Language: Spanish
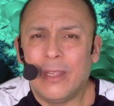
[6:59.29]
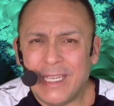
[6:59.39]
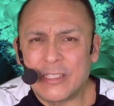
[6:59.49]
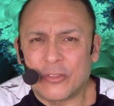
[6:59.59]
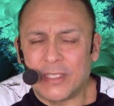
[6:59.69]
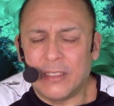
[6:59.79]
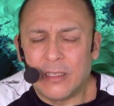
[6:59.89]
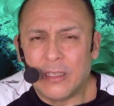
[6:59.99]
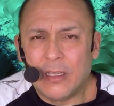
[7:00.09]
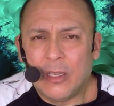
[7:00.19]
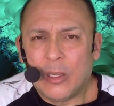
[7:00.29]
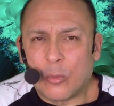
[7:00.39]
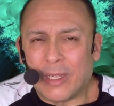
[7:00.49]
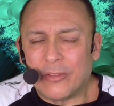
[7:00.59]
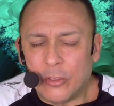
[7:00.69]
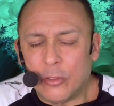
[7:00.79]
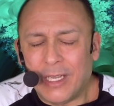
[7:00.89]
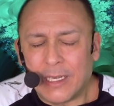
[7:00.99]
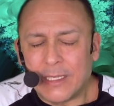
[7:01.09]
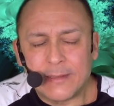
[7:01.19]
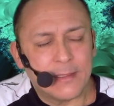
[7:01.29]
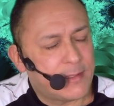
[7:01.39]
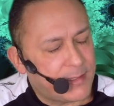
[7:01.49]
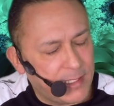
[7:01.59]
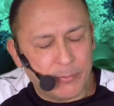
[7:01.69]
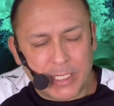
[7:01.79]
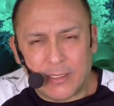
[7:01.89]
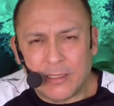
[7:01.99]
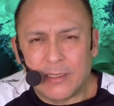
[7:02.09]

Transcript: Eso sí, cuando lo hagas, siempre,